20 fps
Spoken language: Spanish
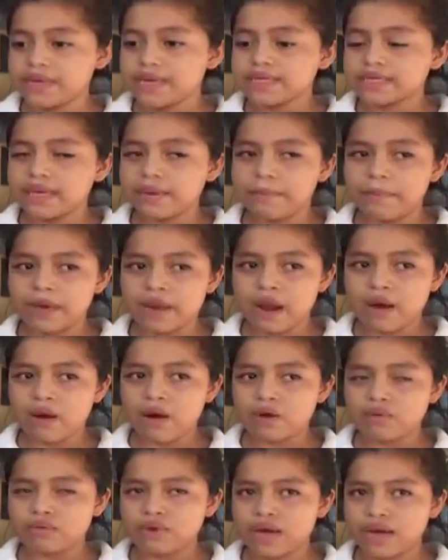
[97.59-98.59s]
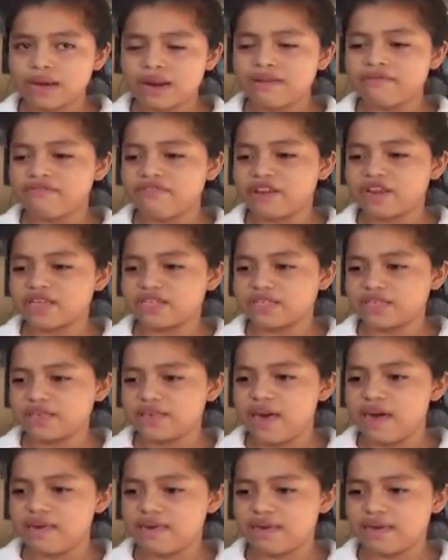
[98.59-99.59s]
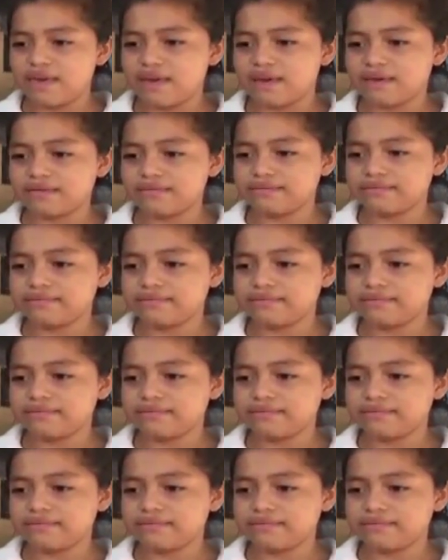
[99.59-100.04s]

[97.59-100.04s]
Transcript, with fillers: Se esperaba una gran felicidad de ella.